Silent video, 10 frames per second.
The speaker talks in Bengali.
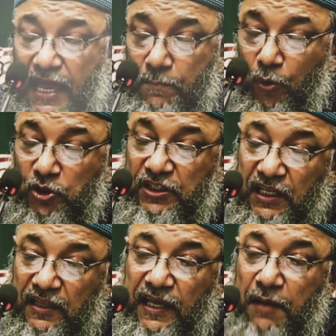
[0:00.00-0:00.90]
এই
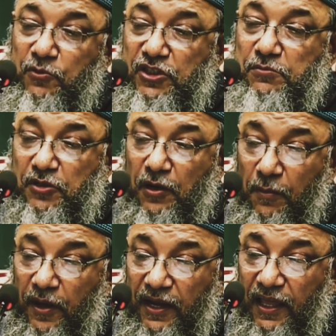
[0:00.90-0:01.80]
বোধটার থেকে মুসলিম
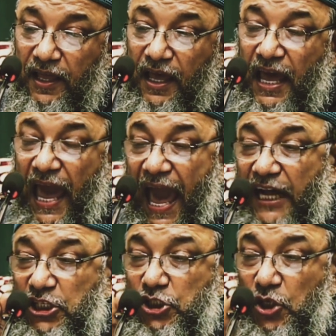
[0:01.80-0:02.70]
সেনাবাহিনী
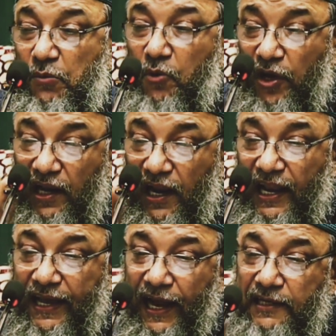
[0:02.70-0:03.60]
একজন মহিলার
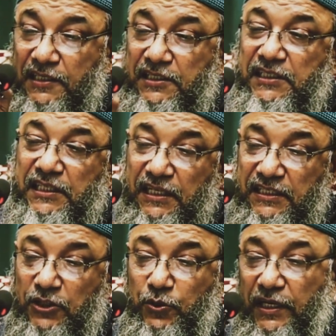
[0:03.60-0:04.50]
লেখা একটা চিঠি
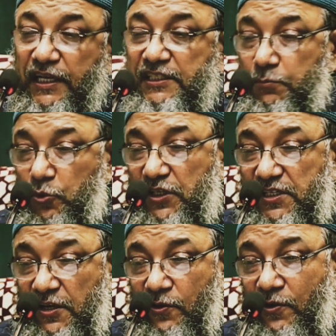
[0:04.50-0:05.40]
শাসকের কাছে
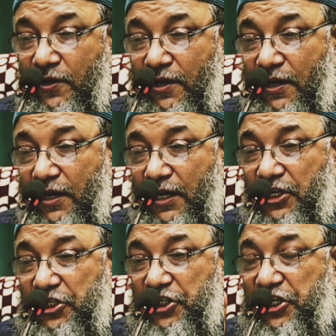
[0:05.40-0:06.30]
পৌঁছেছিল
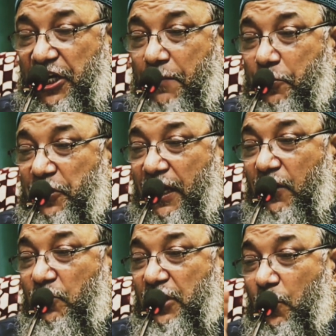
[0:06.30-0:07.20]
সেটার
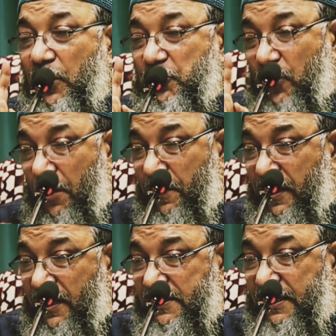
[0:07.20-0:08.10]
প্রতিকার করতে গোটা
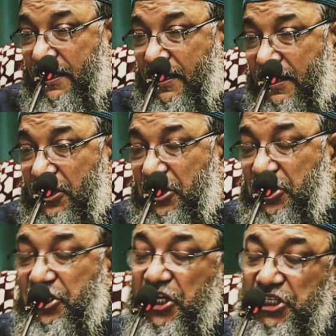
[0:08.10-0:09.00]
সেনাবাহিনী গেছে
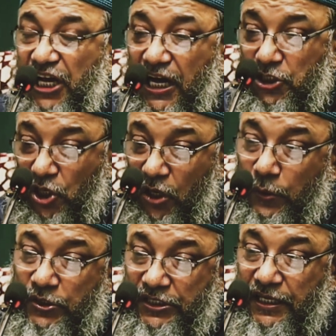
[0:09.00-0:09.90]
সেই জায়গা জয়
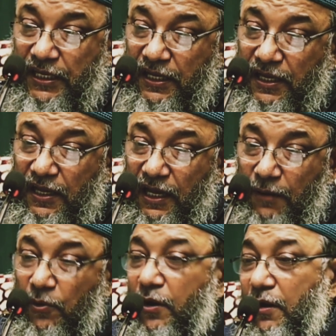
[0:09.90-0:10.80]
করছে
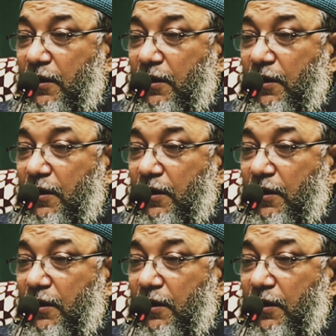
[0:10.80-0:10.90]
এবং